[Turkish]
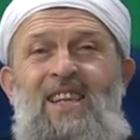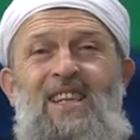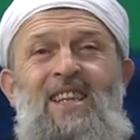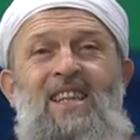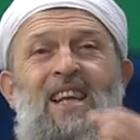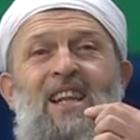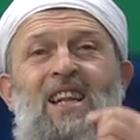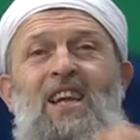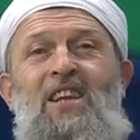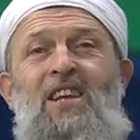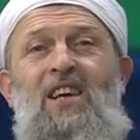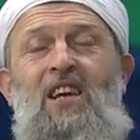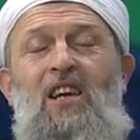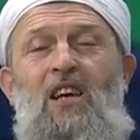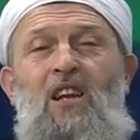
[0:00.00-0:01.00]

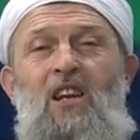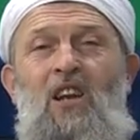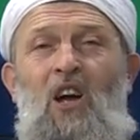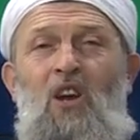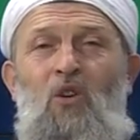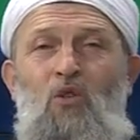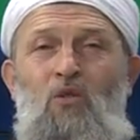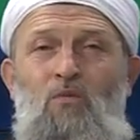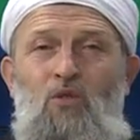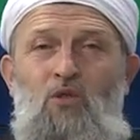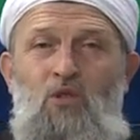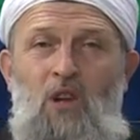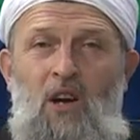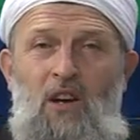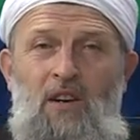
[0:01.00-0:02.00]
dilleri lal
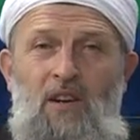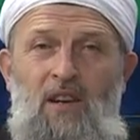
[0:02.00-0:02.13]
olmuşlar.